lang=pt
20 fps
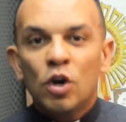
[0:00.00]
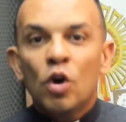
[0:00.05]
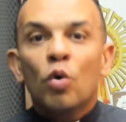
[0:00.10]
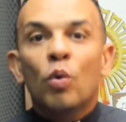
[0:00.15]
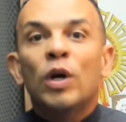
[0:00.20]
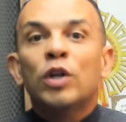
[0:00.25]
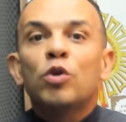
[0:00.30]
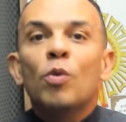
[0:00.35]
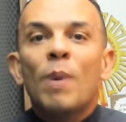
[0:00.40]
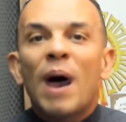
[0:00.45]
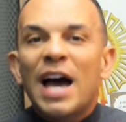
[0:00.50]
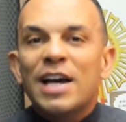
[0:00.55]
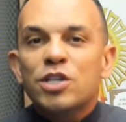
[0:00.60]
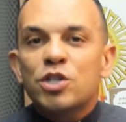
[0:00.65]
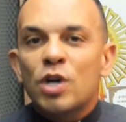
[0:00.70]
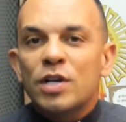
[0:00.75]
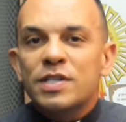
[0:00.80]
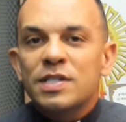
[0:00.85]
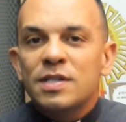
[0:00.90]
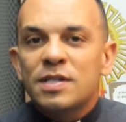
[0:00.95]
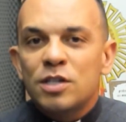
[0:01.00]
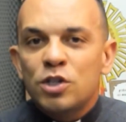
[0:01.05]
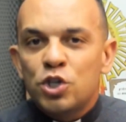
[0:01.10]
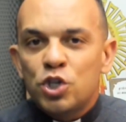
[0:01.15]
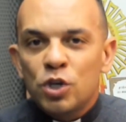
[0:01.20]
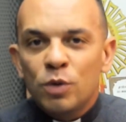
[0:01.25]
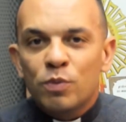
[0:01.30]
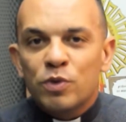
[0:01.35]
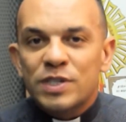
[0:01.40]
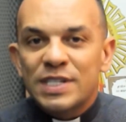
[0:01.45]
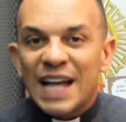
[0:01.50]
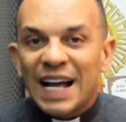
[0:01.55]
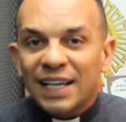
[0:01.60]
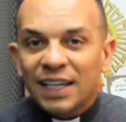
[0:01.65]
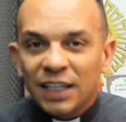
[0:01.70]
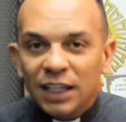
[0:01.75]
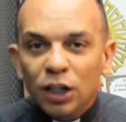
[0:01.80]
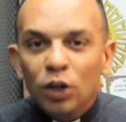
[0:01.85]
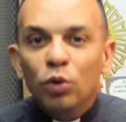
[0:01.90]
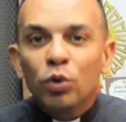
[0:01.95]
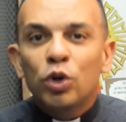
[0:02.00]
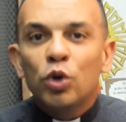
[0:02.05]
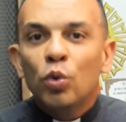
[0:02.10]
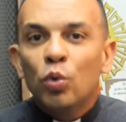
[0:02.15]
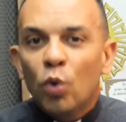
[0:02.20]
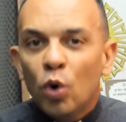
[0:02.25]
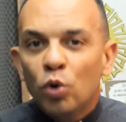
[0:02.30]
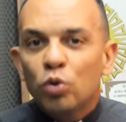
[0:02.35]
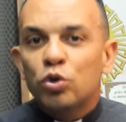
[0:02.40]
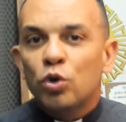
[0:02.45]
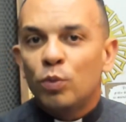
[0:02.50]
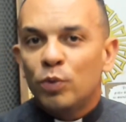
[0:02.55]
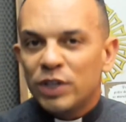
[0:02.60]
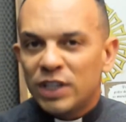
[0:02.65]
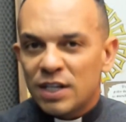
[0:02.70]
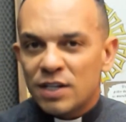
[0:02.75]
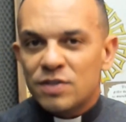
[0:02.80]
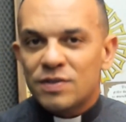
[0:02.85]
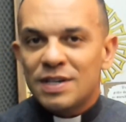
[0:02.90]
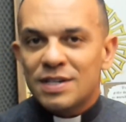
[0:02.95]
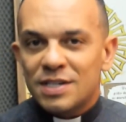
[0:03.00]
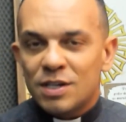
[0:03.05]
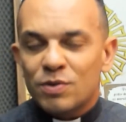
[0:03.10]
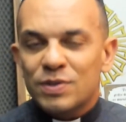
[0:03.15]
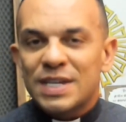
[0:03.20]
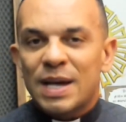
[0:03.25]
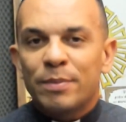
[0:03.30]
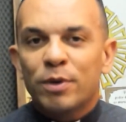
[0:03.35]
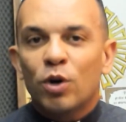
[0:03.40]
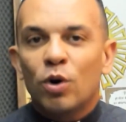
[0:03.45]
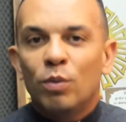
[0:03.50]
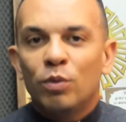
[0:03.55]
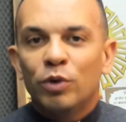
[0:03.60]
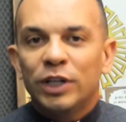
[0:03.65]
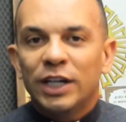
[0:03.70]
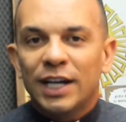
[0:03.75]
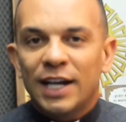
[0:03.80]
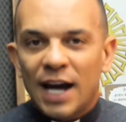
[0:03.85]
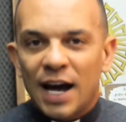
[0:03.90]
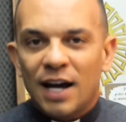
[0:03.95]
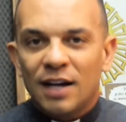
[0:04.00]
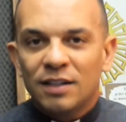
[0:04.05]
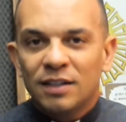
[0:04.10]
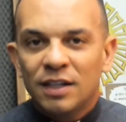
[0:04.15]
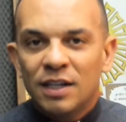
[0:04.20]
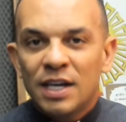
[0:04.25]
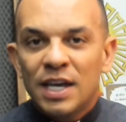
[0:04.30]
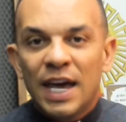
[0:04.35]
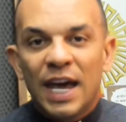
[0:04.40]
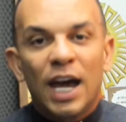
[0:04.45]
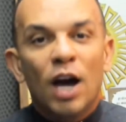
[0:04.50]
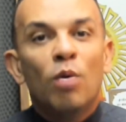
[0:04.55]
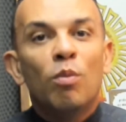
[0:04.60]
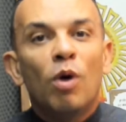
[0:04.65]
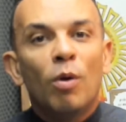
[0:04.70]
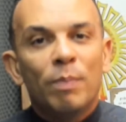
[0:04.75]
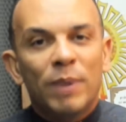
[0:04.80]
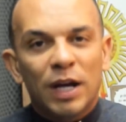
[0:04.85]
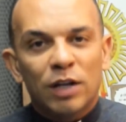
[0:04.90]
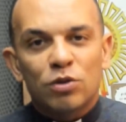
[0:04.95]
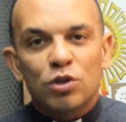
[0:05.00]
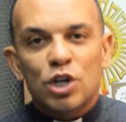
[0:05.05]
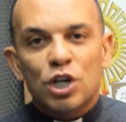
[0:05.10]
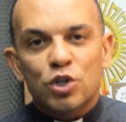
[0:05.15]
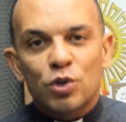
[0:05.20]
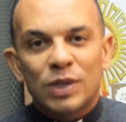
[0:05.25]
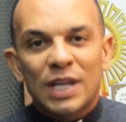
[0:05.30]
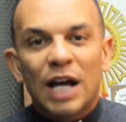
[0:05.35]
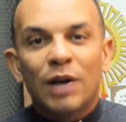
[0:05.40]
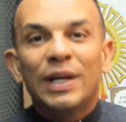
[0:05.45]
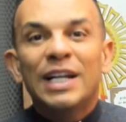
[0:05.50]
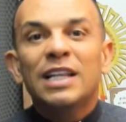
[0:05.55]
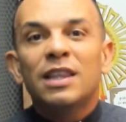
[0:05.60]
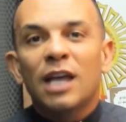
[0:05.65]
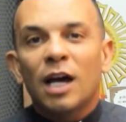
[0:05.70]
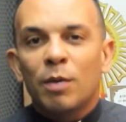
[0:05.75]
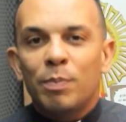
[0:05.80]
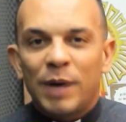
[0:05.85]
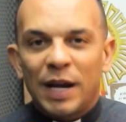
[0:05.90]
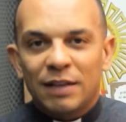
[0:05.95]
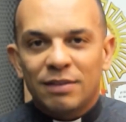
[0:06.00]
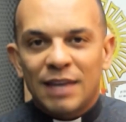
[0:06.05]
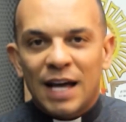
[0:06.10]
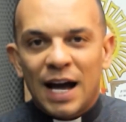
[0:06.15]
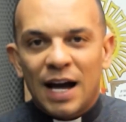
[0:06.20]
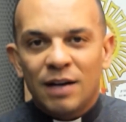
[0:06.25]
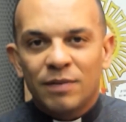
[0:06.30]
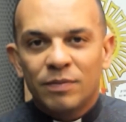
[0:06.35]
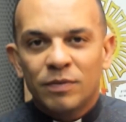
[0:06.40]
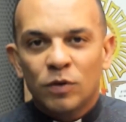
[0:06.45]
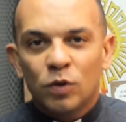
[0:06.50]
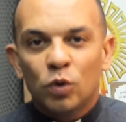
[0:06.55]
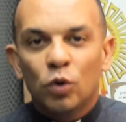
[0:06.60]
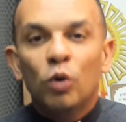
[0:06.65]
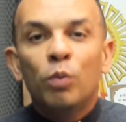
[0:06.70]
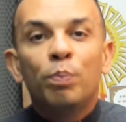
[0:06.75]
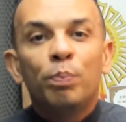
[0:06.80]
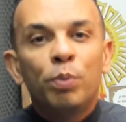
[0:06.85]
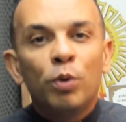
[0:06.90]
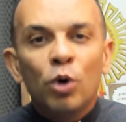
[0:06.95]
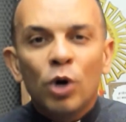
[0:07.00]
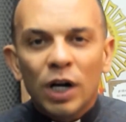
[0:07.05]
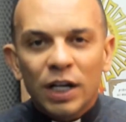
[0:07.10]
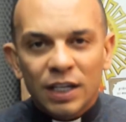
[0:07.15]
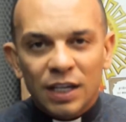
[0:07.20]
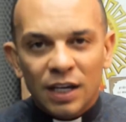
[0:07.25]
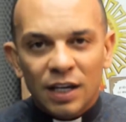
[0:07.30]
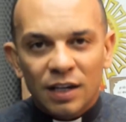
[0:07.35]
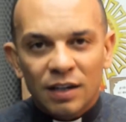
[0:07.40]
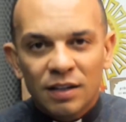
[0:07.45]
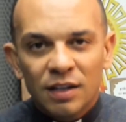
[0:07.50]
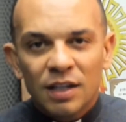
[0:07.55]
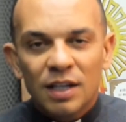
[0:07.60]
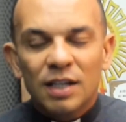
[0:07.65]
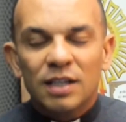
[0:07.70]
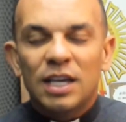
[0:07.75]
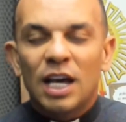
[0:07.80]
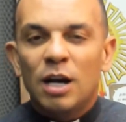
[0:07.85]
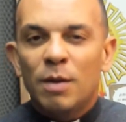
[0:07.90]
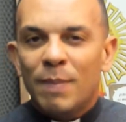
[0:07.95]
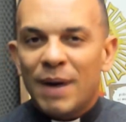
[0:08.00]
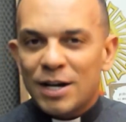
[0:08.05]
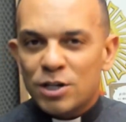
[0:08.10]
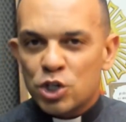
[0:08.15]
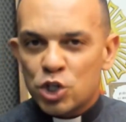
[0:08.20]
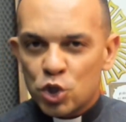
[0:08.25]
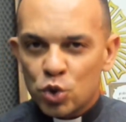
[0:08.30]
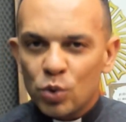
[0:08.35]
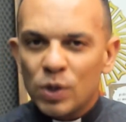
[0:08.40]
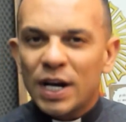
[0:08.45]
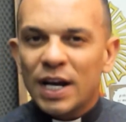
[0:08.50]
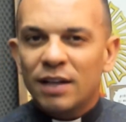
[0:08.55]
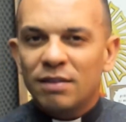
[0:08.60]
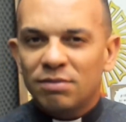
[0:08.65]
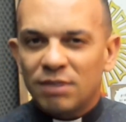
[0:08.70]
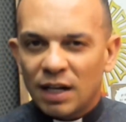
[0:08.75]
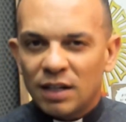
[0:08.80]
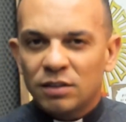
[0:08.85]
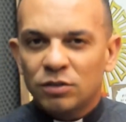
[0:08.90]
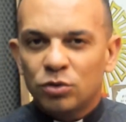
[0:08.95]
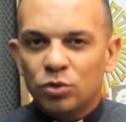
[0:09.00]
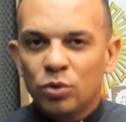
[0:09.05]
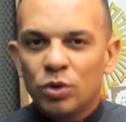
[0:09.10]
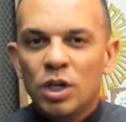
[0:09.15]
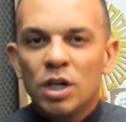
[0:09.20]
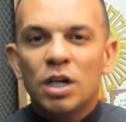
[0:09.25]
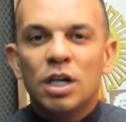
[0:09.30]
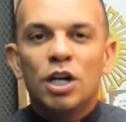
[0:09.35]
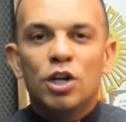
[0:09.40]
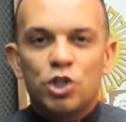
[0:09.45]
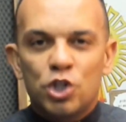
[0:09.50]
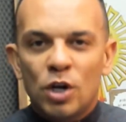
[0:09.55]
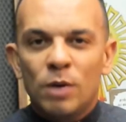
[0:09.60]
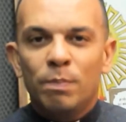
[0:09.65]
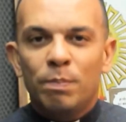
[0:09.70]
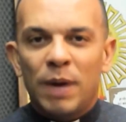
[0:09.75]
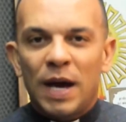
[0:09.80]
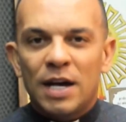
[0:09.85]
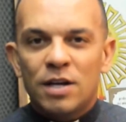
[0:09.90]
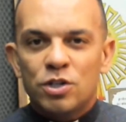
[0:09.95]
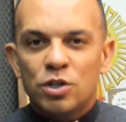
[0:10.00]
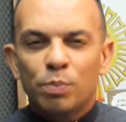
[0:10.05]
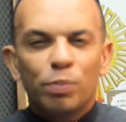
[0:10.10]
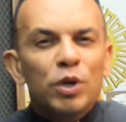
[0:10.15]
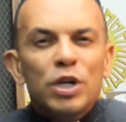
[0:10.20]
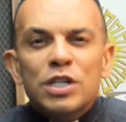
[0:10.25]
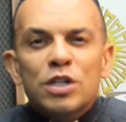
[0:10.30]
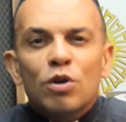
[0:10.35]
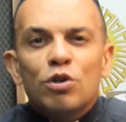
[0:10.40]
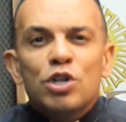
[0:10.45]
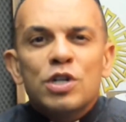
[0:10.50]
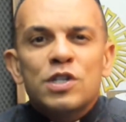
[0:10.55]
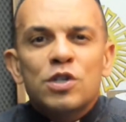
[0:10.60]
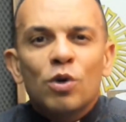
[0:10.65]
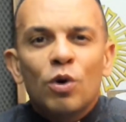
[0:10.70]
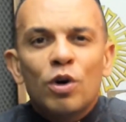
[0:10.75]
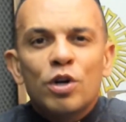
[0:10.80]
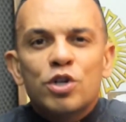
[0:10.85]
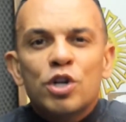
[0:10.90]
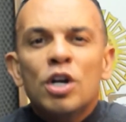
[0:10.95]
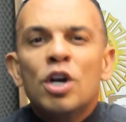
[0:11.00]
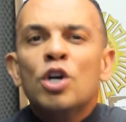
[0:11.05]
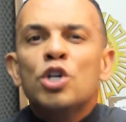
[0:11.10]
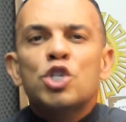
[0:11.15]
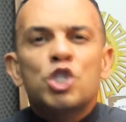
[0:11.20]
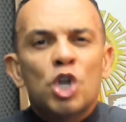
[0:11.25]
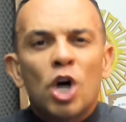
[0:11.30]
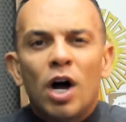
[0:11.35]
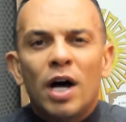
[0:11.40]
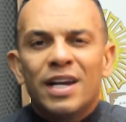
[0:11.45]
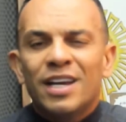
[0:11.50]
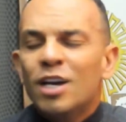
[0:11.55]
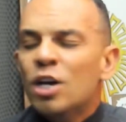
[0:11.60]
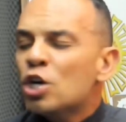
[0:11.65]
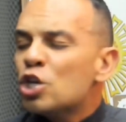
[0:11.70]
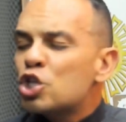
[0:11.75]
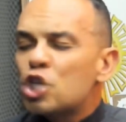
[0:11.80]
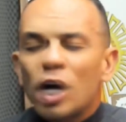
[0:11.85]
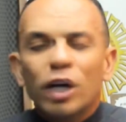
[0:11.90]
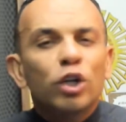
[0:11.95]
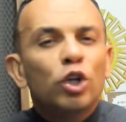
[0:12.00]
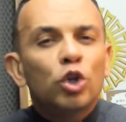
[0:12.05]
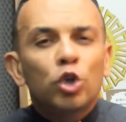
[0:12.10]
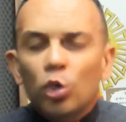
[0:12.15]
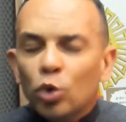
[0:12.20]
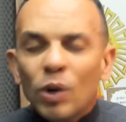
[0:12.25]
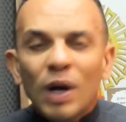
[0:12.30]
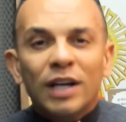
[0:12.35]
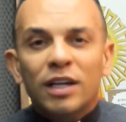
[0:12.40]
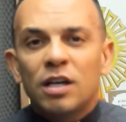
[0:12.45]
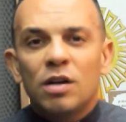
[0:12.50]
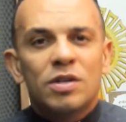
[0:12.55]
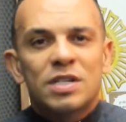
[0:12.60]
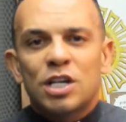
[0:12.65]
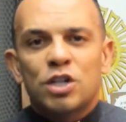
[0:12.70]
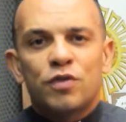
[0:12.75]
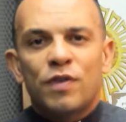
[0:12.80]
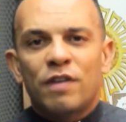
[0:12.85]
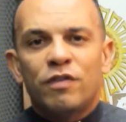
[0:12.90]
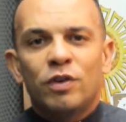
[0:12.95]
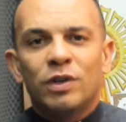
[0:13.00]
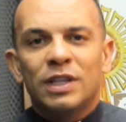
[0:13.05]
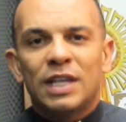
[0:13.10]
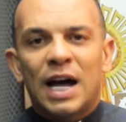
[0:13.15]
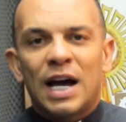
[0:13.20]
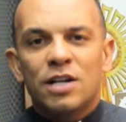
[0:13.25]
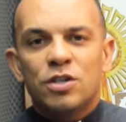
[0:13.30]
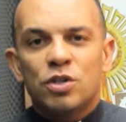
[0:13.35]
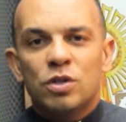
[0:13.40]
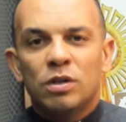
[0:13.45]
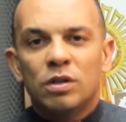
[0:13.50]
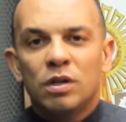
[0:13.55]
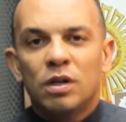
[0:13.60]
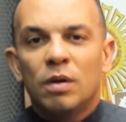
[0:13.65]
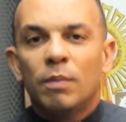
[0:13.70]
Quanto mais nós insistimos naquilo que o outro muitas vezes não sabe comunicar, é o momento de ajudá-lo a interpretar o porquê que ele machuca tanto e te impede. Por isso que eu disse hoje: chore, chore tudo aquilo que você tiver vontade.